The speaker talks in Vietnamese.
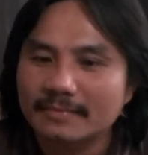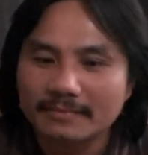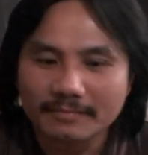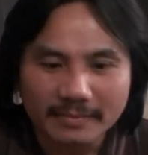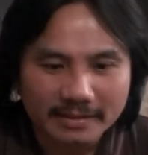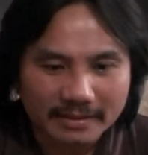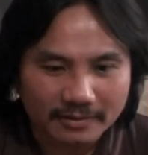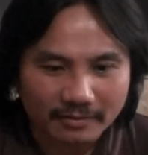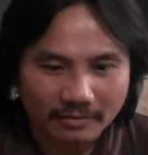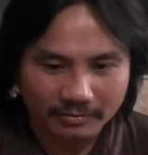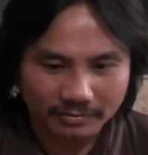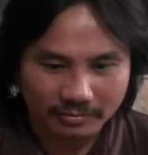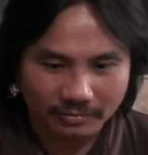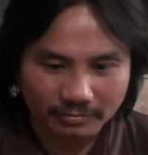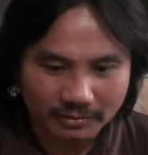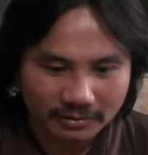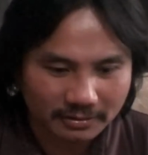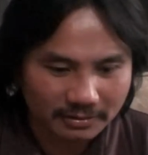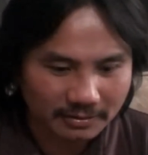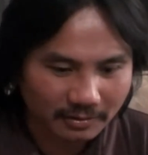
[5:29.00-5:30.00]
Bây giờ con thủ
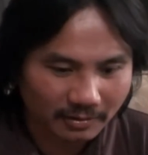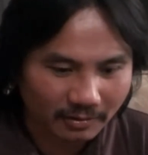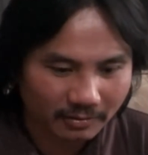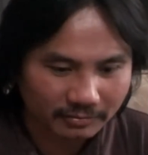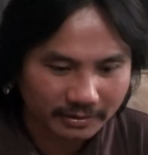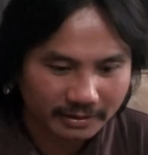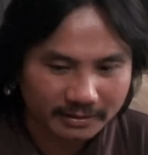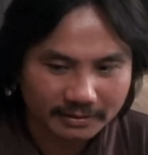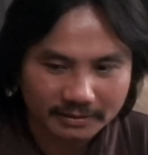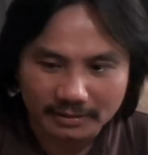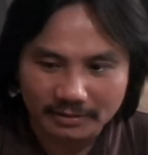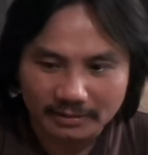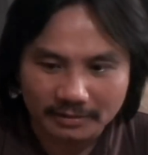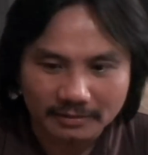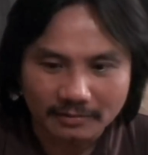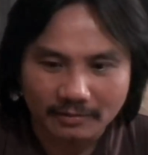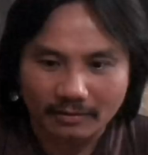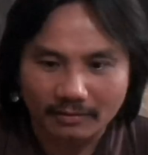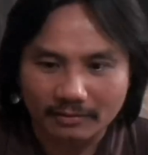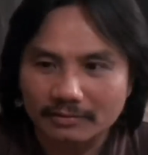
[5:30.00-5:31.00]
tướng, con thị
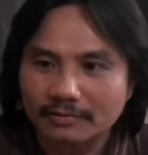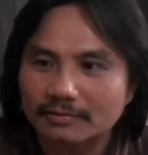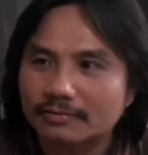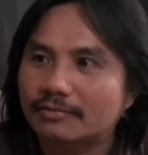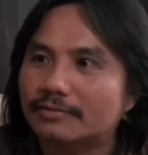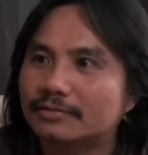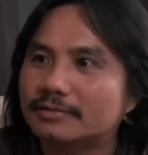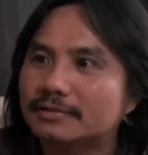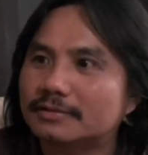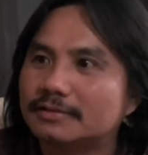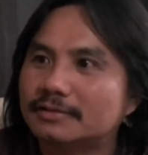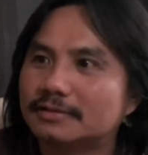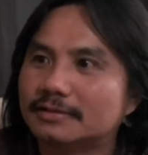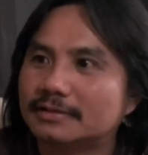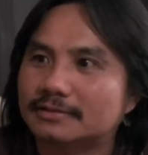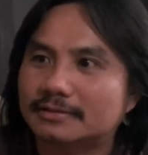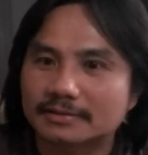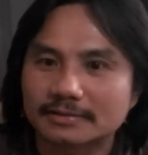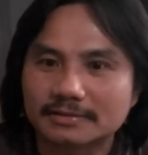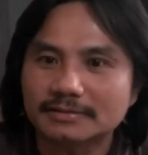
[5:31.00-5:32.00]
trưởng, con của những
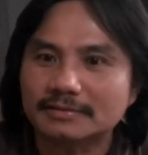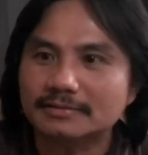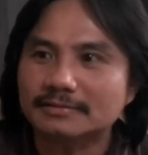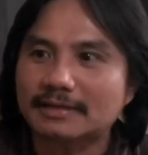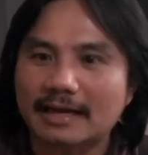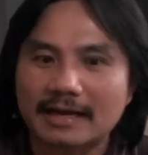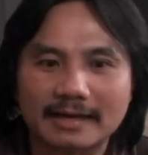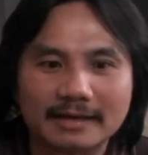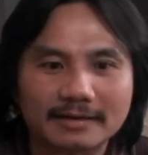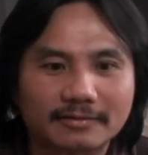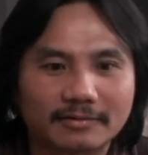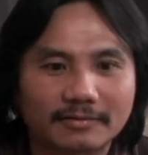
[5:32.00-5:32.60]
người tướng tá,